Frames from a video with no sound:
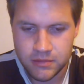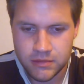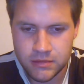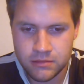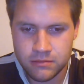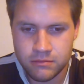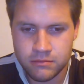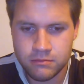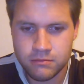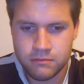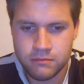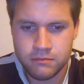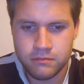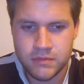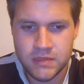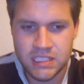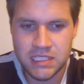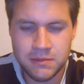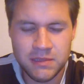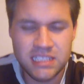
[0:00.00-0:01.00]
Mm,
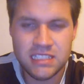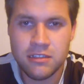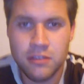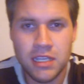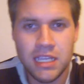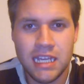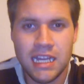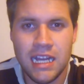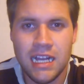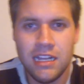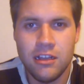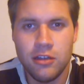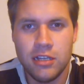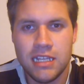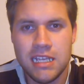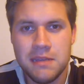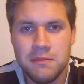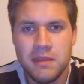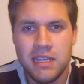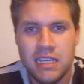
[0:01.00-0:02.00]
aber ist auch egal,
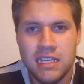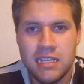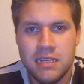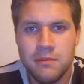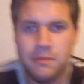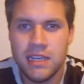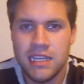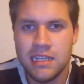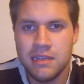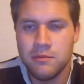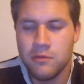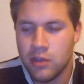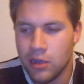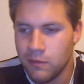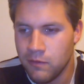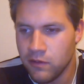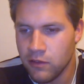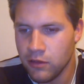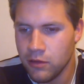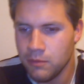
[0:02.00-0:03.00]
heute ging mir eh eine Menge im
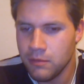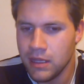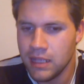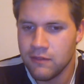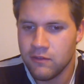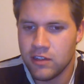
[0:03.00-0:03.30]
Kopf rum.